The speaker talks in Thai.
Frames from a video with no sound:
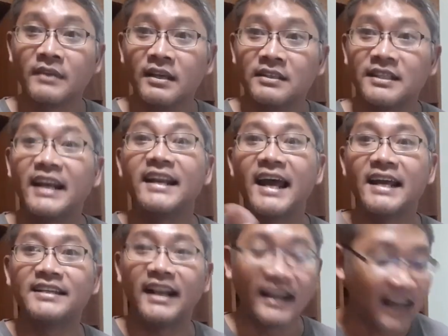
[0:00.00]
ฉันใด
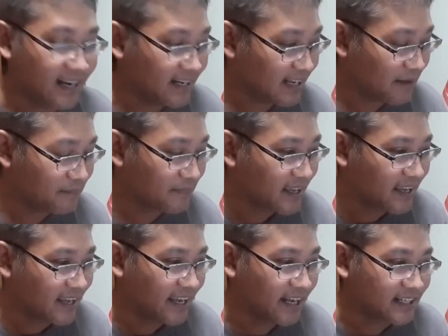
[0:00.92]
ฉันนั้นครับ
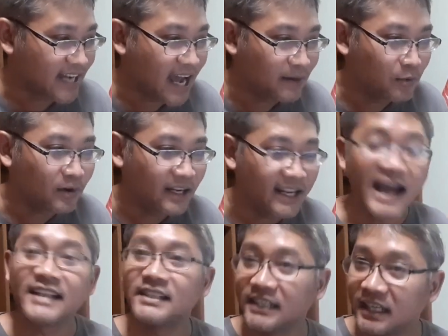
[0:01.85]
เหตุการณ์พวกนี้อาจ
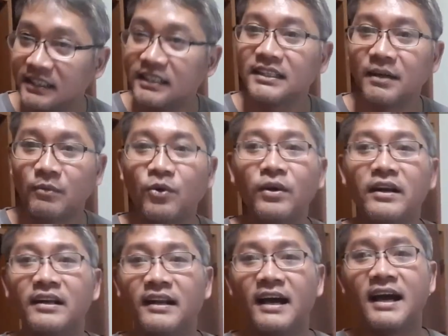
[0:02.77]
จะเกิดขึ้นกับคุณ
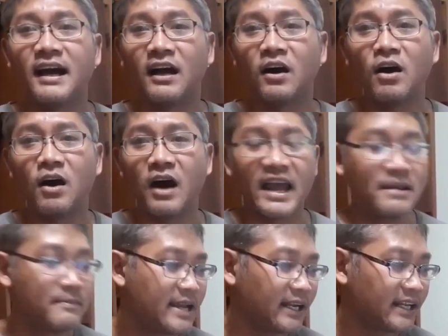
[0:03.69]
และก็ไอ้
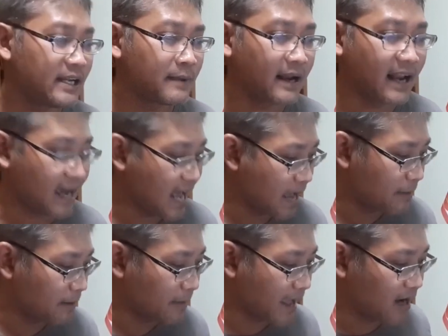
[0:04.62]
มีดที่มันราคา
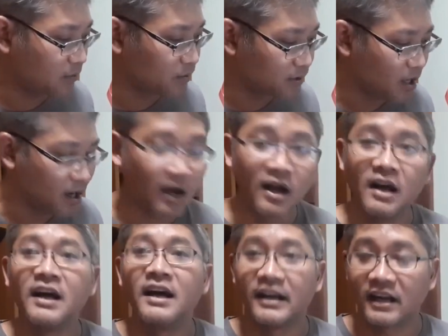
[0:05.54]
แพงๆ คุณก็
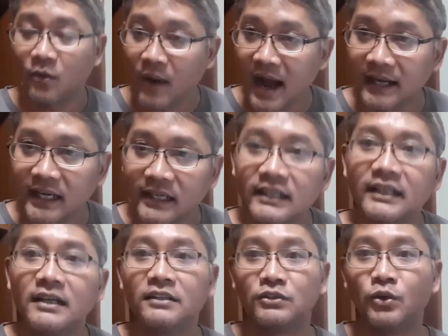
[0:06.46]
ระวังนิดนึง
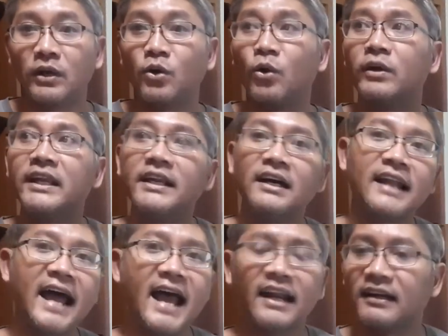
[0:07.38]
ส่วนคนที่เดิน
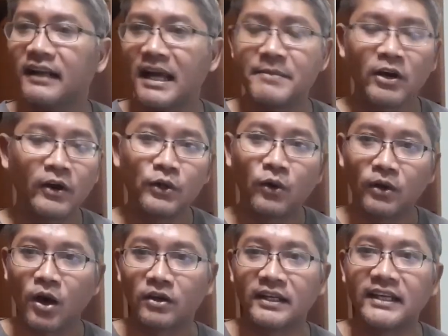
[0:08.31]
ห้างเดินอะไรไม่ค่อยโดนหร
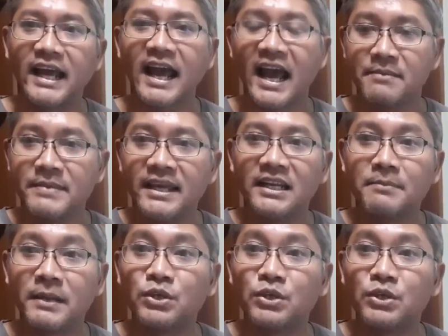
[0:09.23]
อกทีเนี้ยไอ้มีดที่มันอ